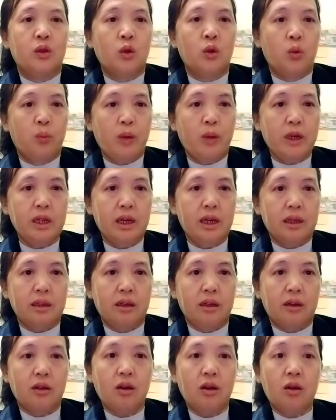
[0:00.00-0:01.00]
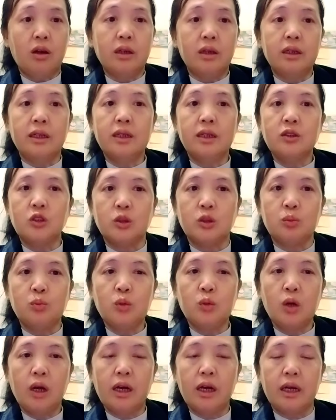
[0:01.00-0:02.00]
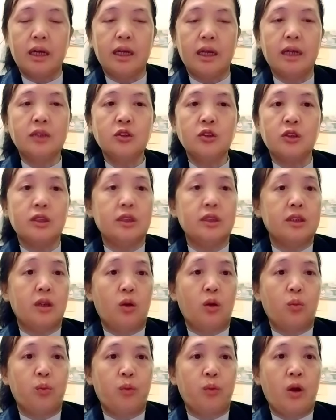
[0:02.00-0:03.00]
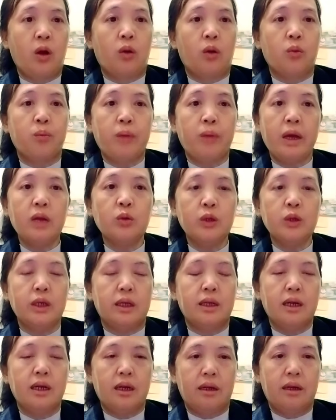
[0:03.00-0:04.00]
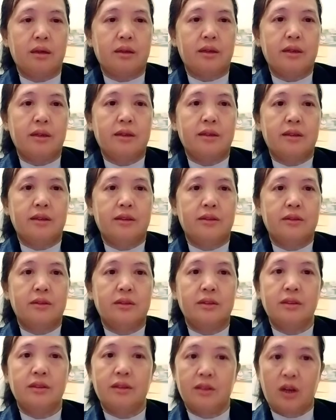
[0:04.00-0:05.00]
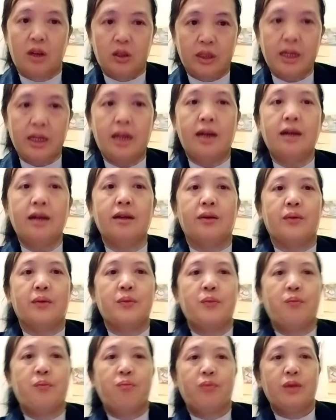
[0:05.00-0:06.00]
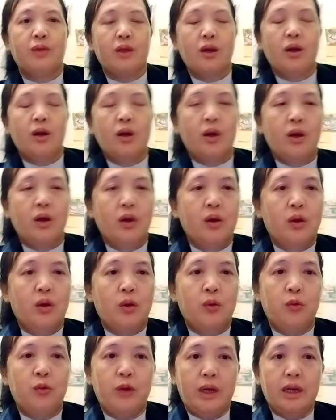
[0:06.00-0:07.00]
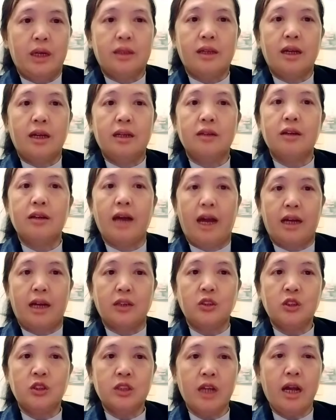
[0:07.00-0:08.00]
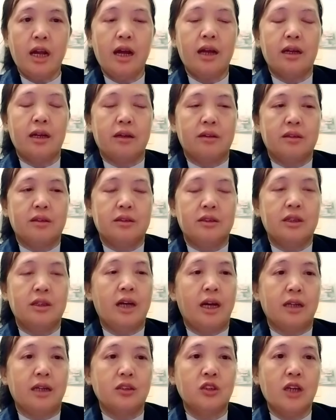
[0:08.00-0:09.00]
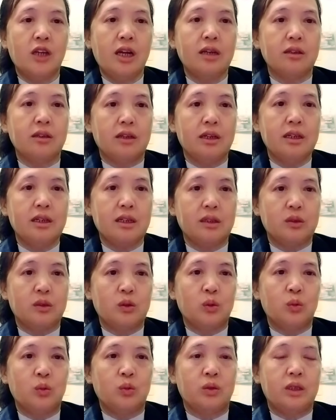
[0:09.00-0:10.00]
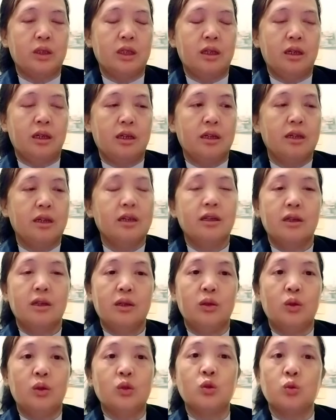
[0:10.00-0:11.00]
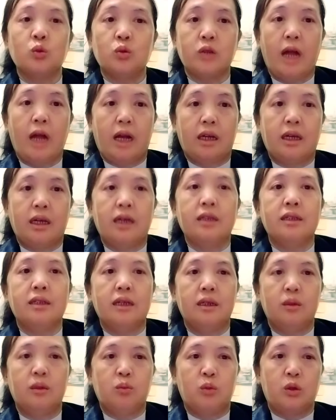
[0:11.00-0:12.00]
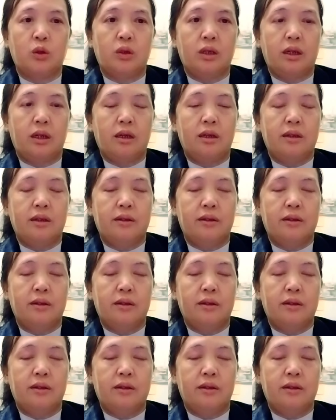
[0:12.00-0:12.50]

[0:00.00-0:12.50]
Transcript: từ bao nhiêu được con nếu nhưng chỉ mua người đã chỉ cho họ bé lu gì năng lợi nọ thế nào vì hết tiền nửa hàng cha lợi nửa hàng cha lợi lăng lợi tù chỉ giờ chủ giả cái trên một món